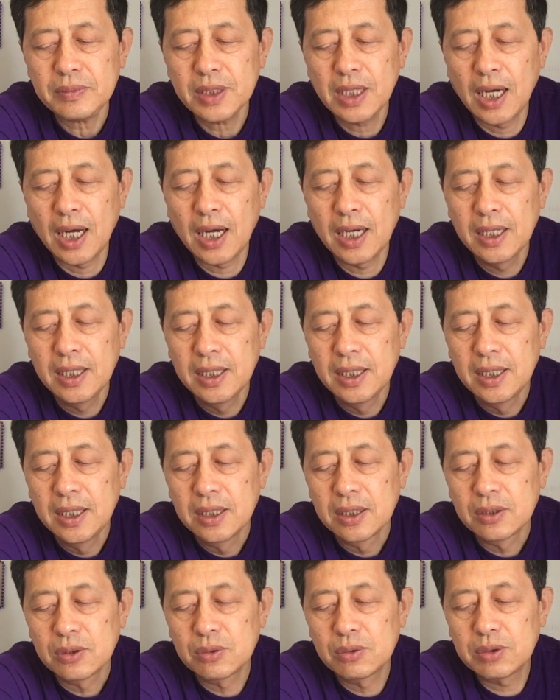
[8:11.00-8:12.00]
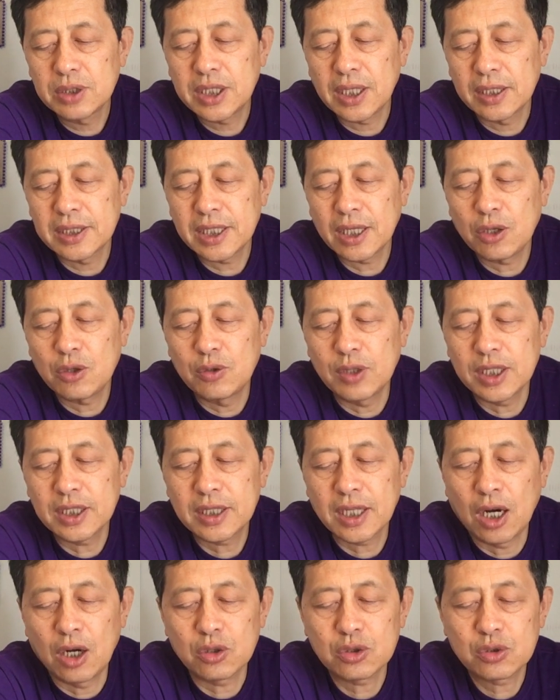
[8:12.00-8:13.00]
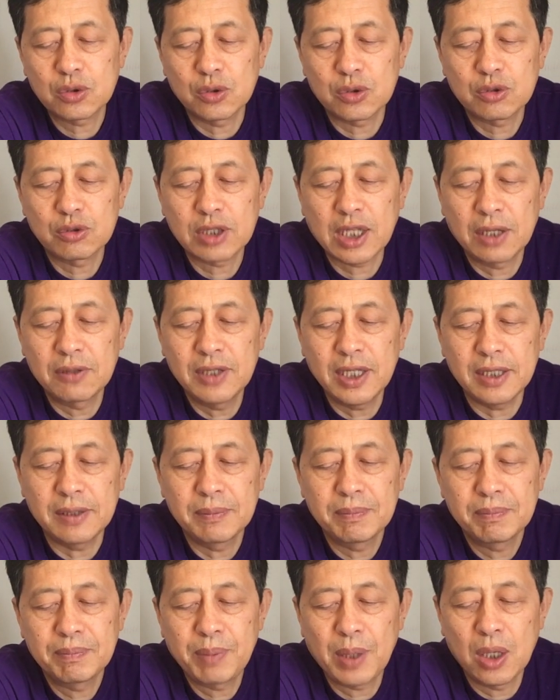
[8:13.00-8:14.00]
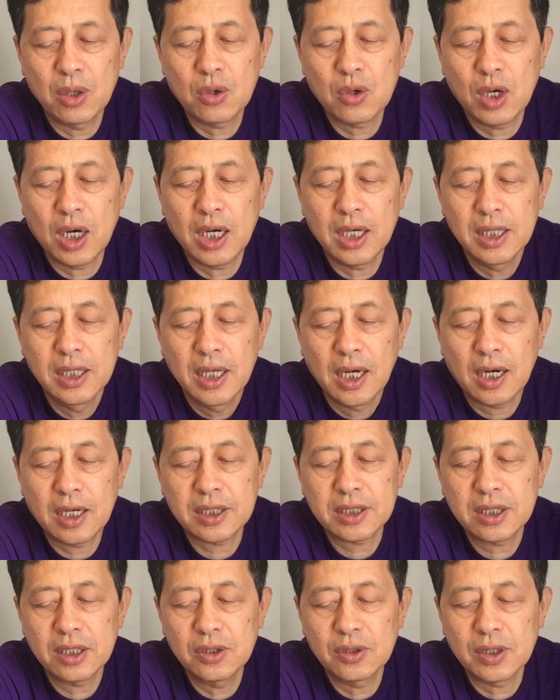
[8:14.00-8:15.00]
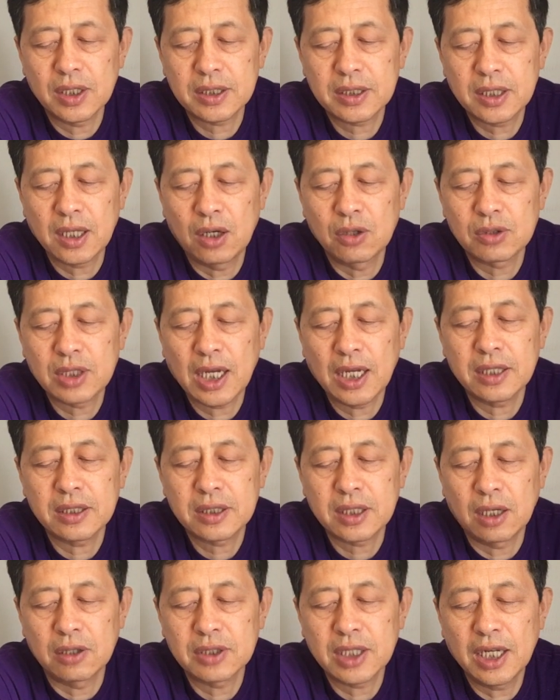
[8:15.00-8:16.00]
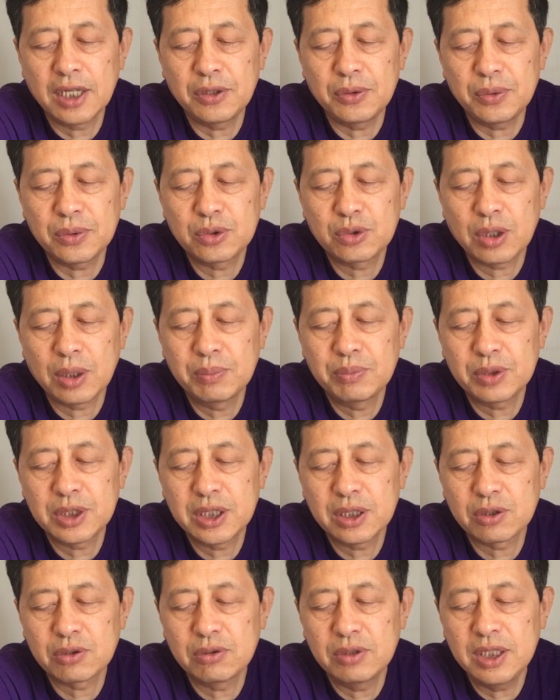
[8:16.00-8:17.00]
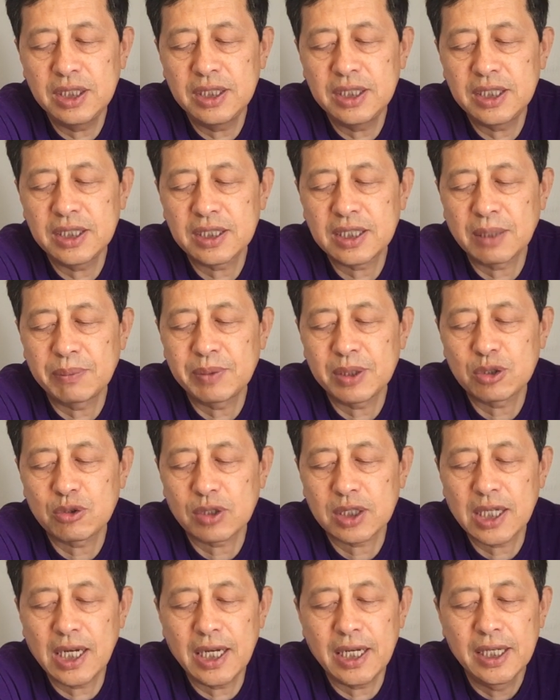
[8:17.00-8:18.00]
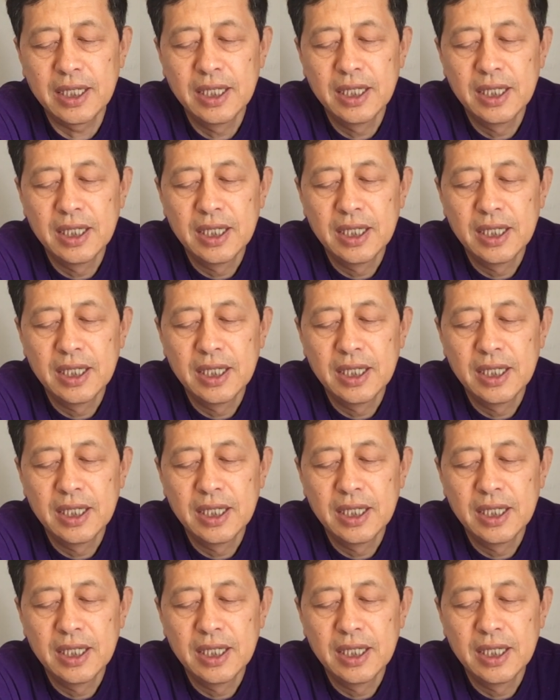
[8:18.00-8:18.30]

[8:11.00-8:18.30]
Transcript: 啊无条件回到所属单位，包括二十六个导弹导弹旅全部进入一级战备状态，